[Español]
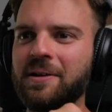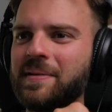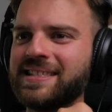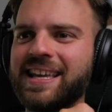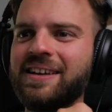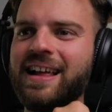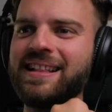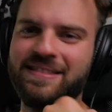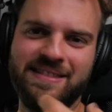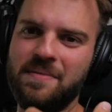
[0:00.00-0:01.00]
Lo que pasa es que
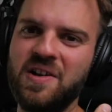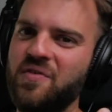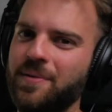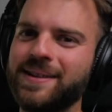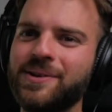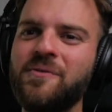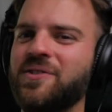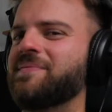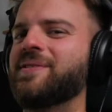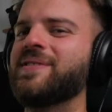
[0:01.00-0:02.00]
el tema de los formatos es
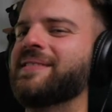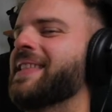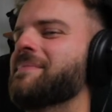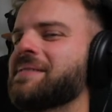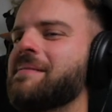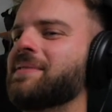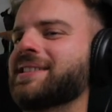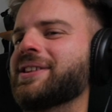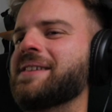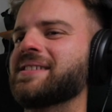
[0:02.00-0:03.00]
un, tema que me
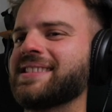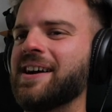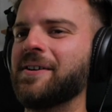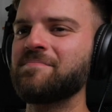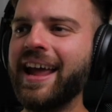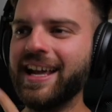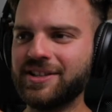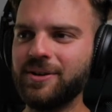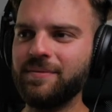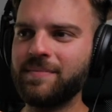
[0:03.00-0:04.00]
apasiona demasiado.
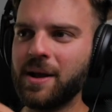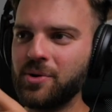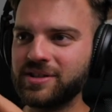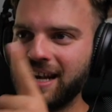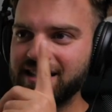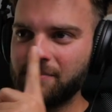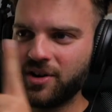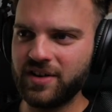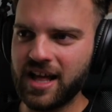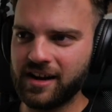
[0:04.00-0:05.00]
Esto me gusta la
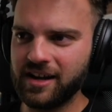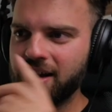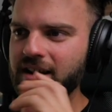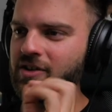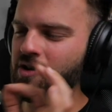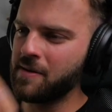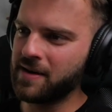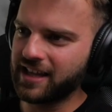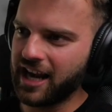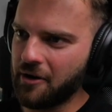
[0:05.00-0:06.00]
tipografía de arriba, no me
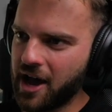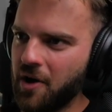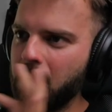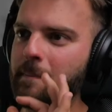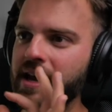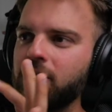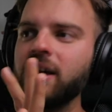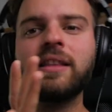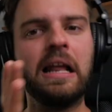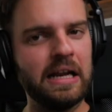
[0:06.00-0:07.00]
mata la de abajo, pero
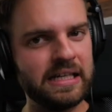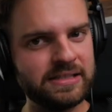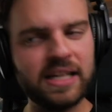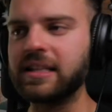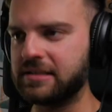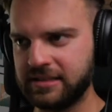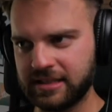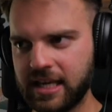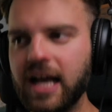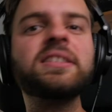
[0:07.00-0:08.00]
está elegante, está
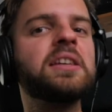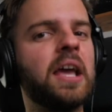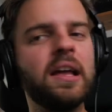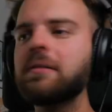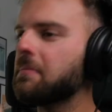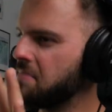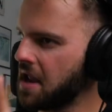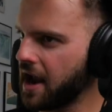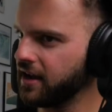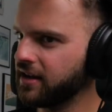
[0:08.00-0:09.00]
sencilla, así que
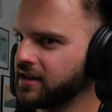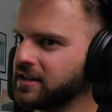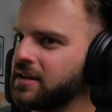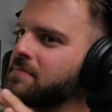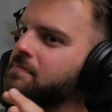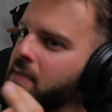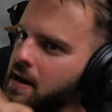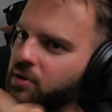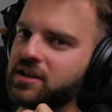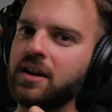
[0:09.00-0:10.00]
bien. Me
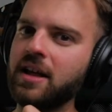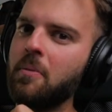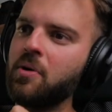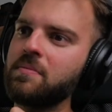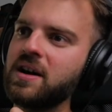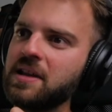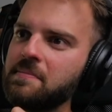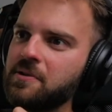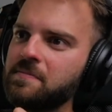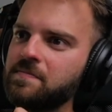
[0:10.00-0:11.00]
la pudiste haber dejado un poco más
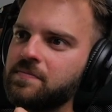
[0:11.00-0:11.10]
tiempo.